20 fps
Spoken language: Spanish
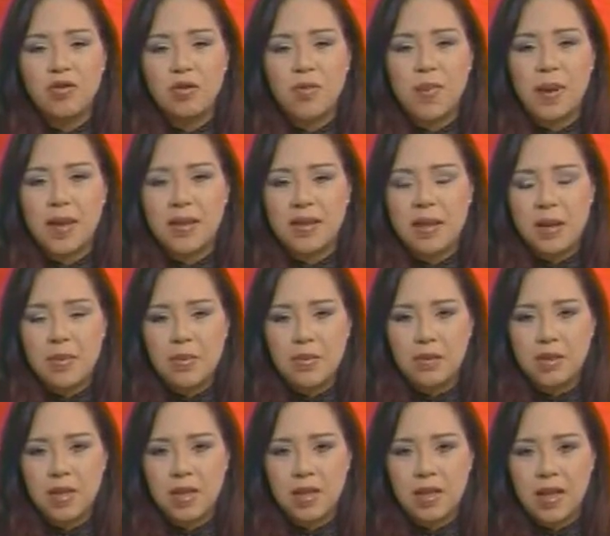
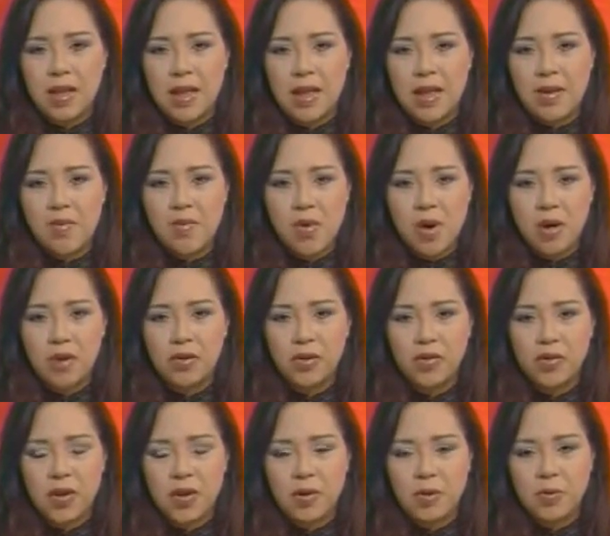operativos de Día de
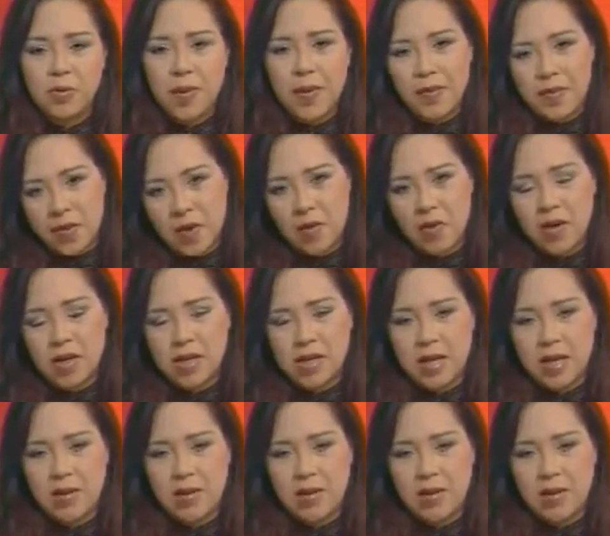Muertos en los panteones. Se